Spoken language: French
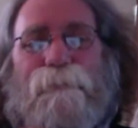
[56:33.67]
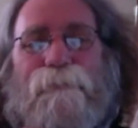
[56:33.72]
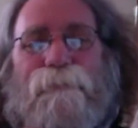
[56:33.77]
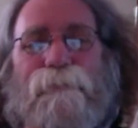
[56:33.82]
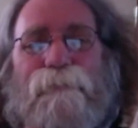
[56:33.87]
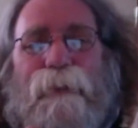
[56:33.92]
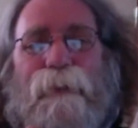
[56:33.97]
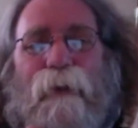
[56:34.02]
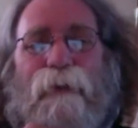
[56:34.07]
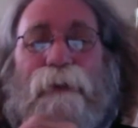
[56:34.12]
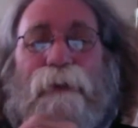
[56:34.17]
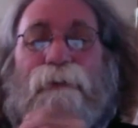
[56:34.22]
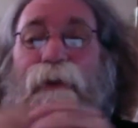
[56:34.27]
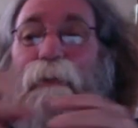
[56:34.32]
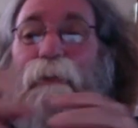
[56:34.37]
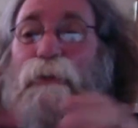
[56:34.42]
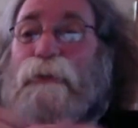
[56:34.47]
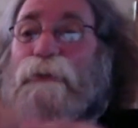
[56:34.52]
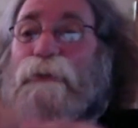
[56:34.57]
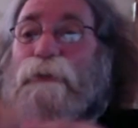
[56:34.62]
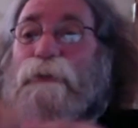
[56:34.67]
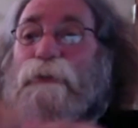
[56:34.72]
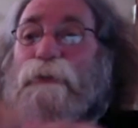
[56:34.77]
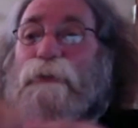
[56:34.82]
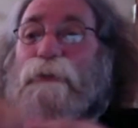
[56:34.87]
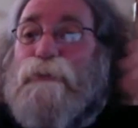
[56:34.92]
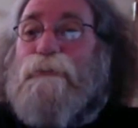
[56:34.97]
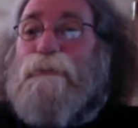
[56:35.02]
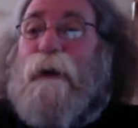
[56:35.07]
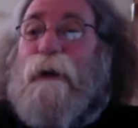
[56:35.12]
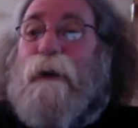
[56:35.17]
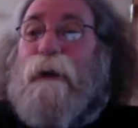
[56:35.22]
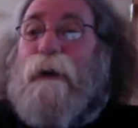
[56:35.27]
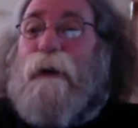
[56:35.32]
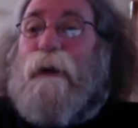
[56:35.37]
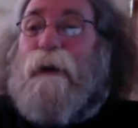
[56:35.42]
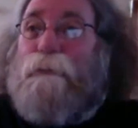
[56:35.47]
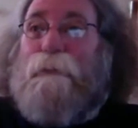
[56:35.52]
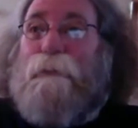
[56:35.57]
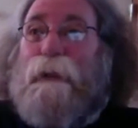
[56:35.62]
On est ah, ah. vraiment bien avec
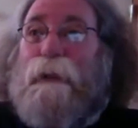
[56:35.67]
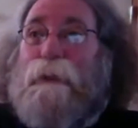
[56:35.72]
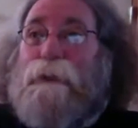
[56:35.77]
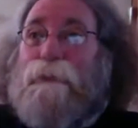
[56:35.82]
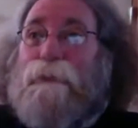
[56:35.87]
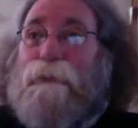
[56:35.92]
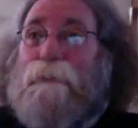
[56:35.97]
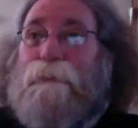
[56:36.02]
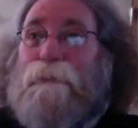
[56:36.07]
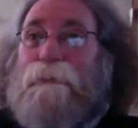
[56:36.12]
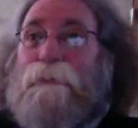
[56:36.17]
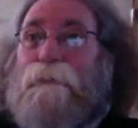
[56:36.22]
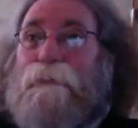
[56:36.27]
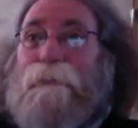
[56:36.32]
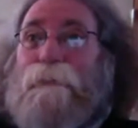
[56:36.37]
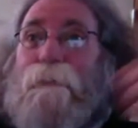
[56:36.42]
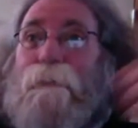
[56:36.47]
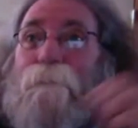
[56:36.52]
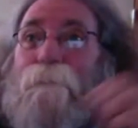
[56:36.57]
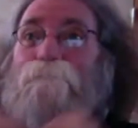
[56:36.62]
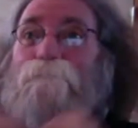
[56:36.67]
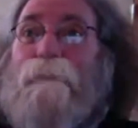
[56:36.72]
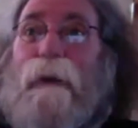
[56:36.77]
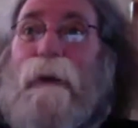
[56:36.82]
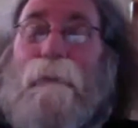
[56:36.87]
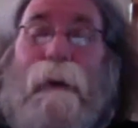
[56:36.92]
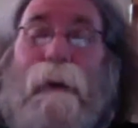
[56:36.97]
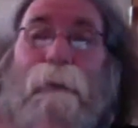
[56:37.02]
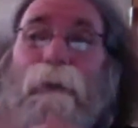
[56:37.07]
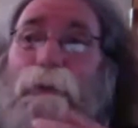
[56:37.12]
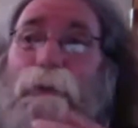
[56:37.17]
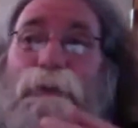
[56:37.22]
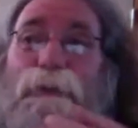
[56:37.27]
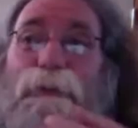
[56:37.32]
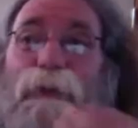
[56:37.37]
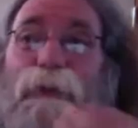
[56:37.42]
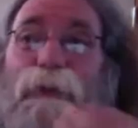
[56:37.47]
de l'image, on... mais un peu Pinterest